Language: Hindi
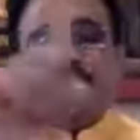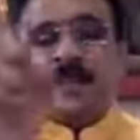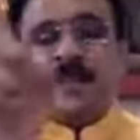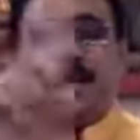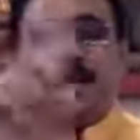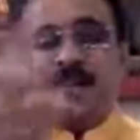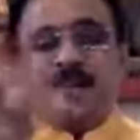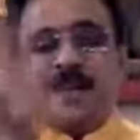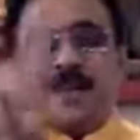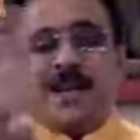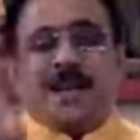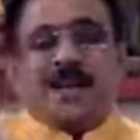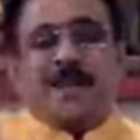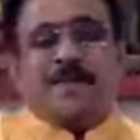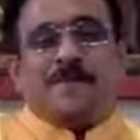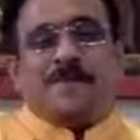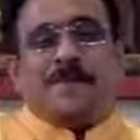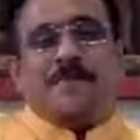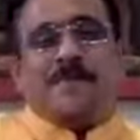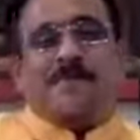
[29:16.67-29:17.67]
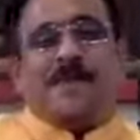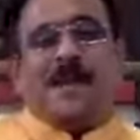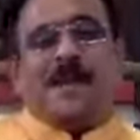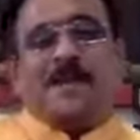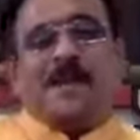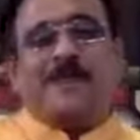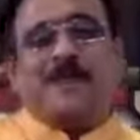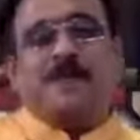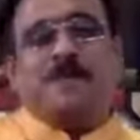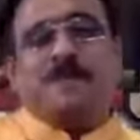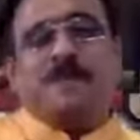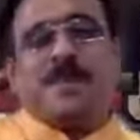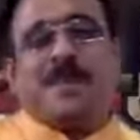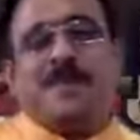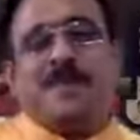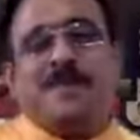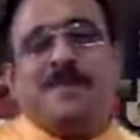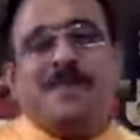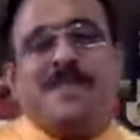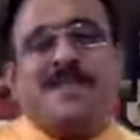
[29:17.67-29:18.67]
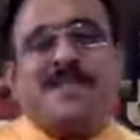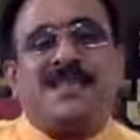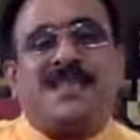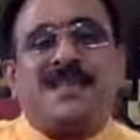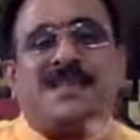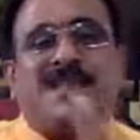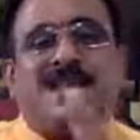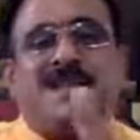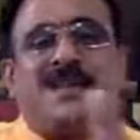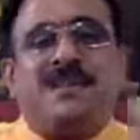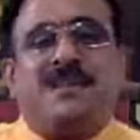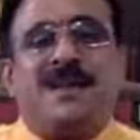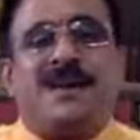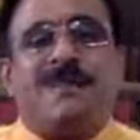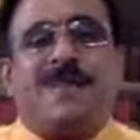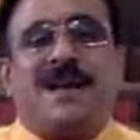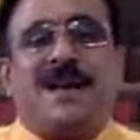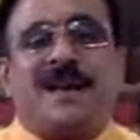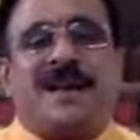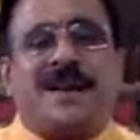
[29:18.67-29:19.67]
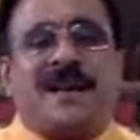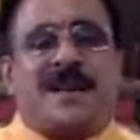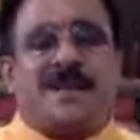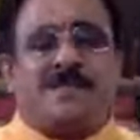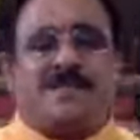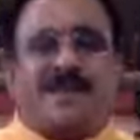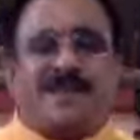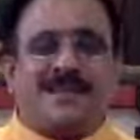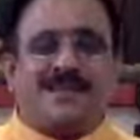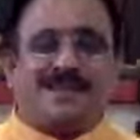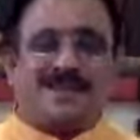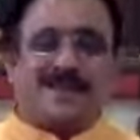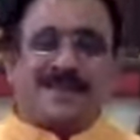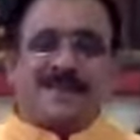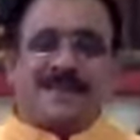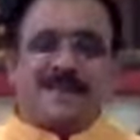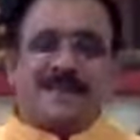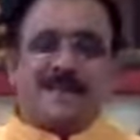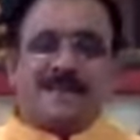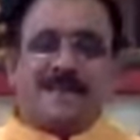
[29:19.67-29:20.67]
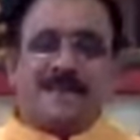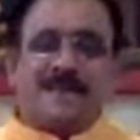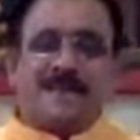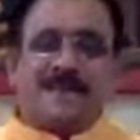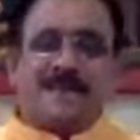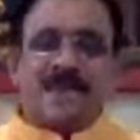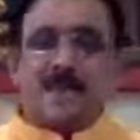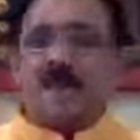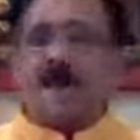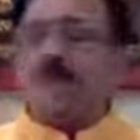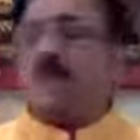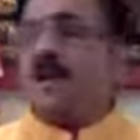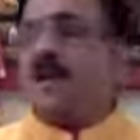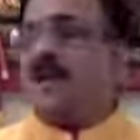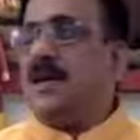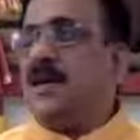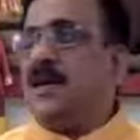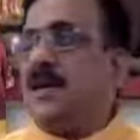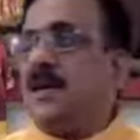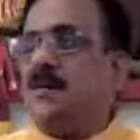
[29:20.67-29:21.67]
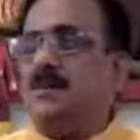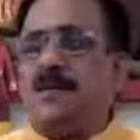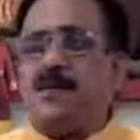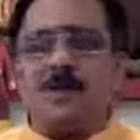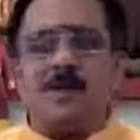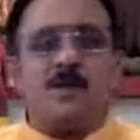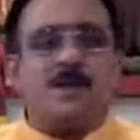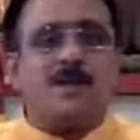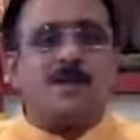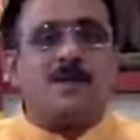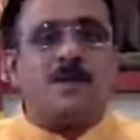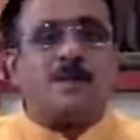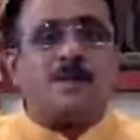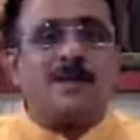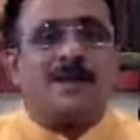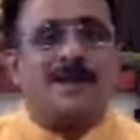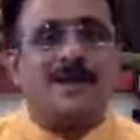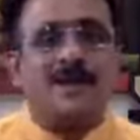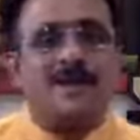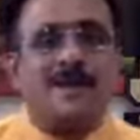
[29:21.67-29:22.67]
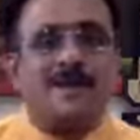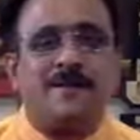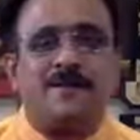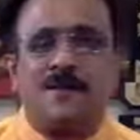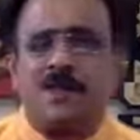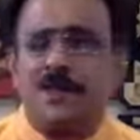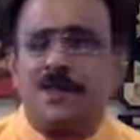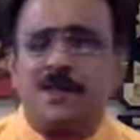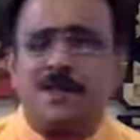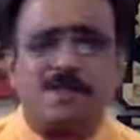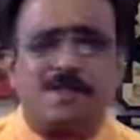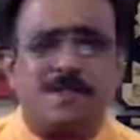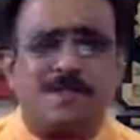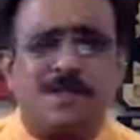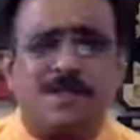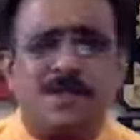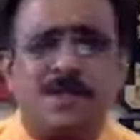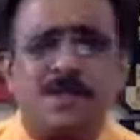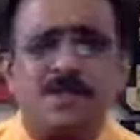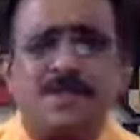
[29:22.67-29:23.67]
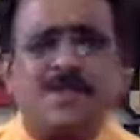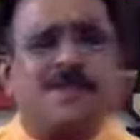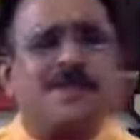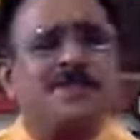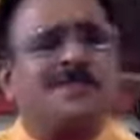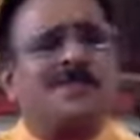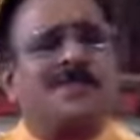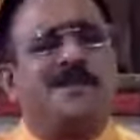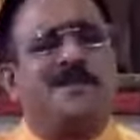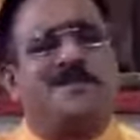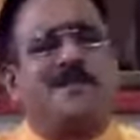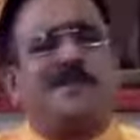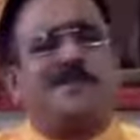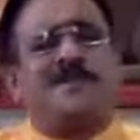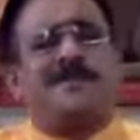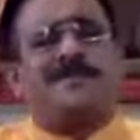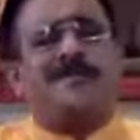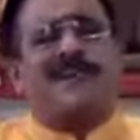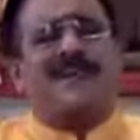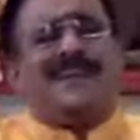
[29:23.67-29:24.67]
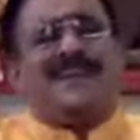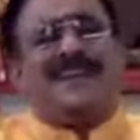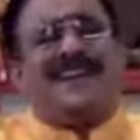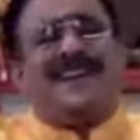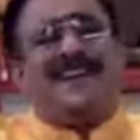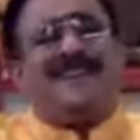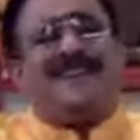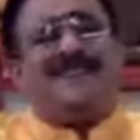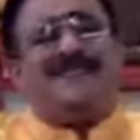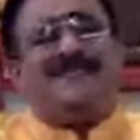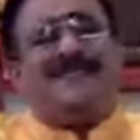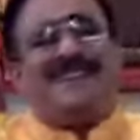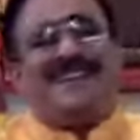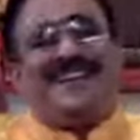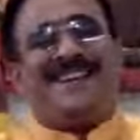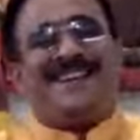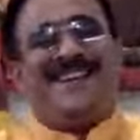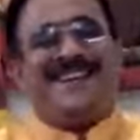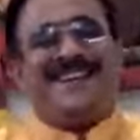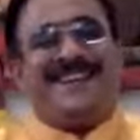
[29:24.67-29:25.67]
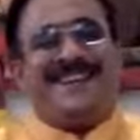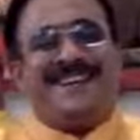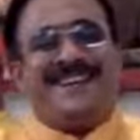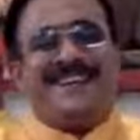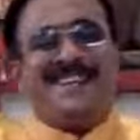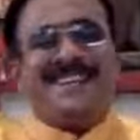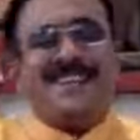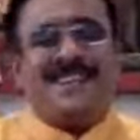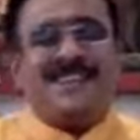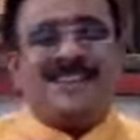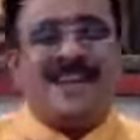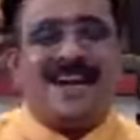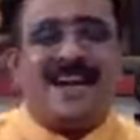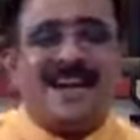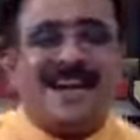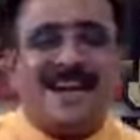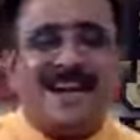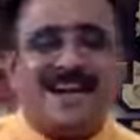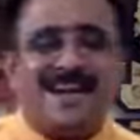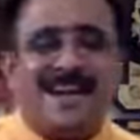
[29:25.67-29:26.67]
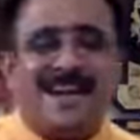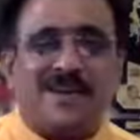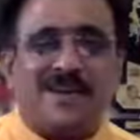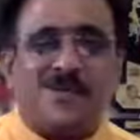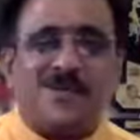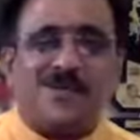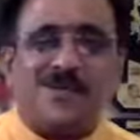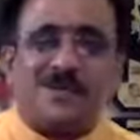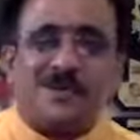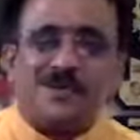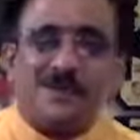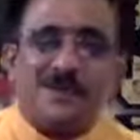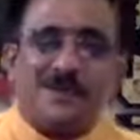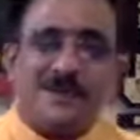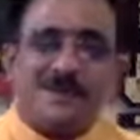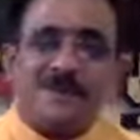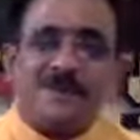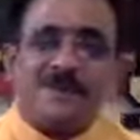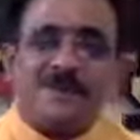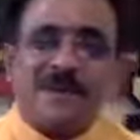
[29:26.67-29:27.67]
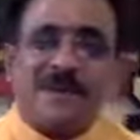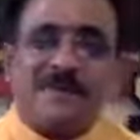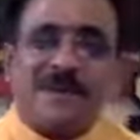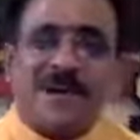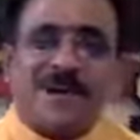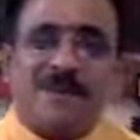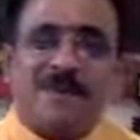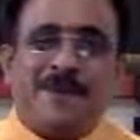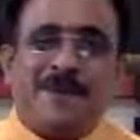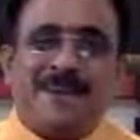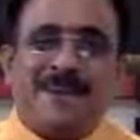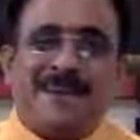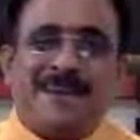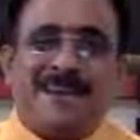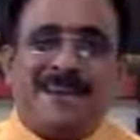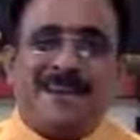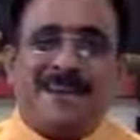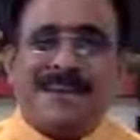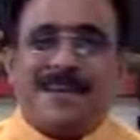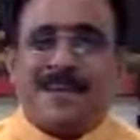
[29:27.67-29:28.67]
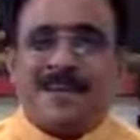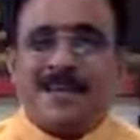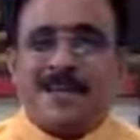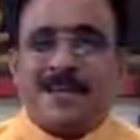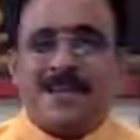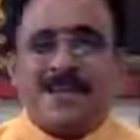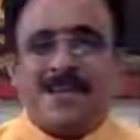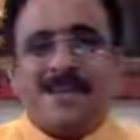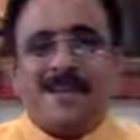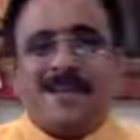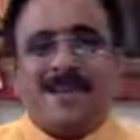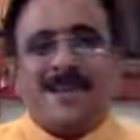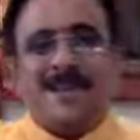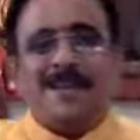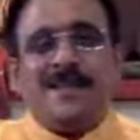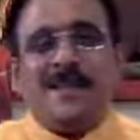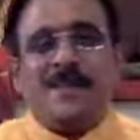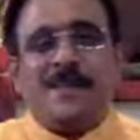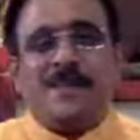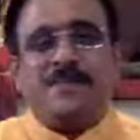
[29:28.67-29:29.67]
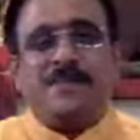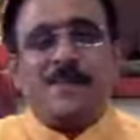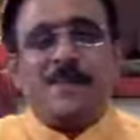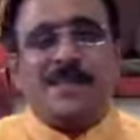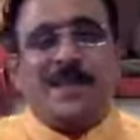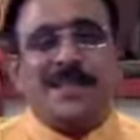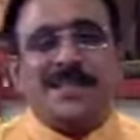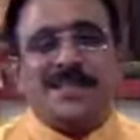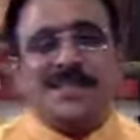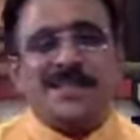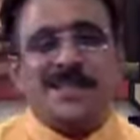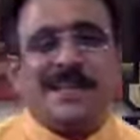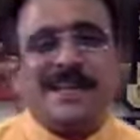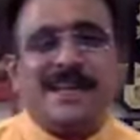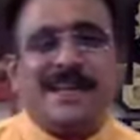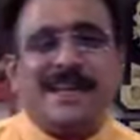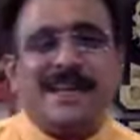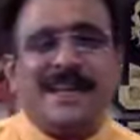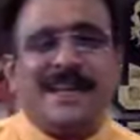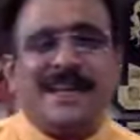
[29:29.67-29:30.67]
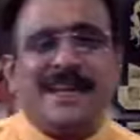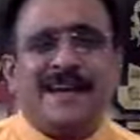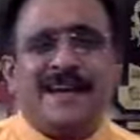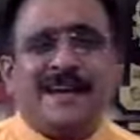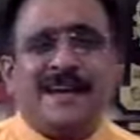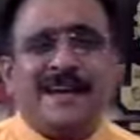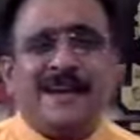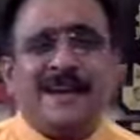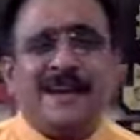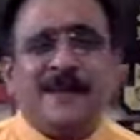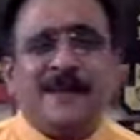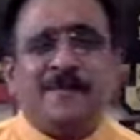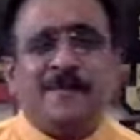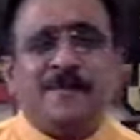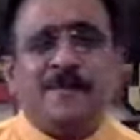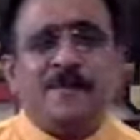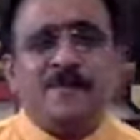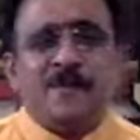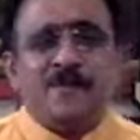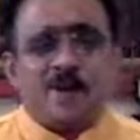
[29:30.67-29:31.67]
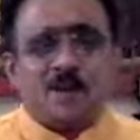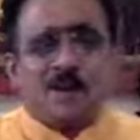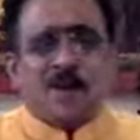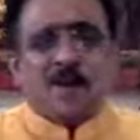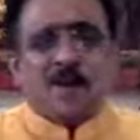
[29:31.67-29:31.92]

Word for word: तब तक ये ब्रह्मानंद फिर नहीं मिल सकता जब तक माँ का काम नहीं कर लेता क्या है माँ का काम नरेंद्र को पता नहीं प्रश्न पूछ नहीं सकते उस समय तो समाधि के आनंद में चलता रहा ठाकुर बीमार पड़ गए इधर नरेंद्र के पिताजी चले गए जो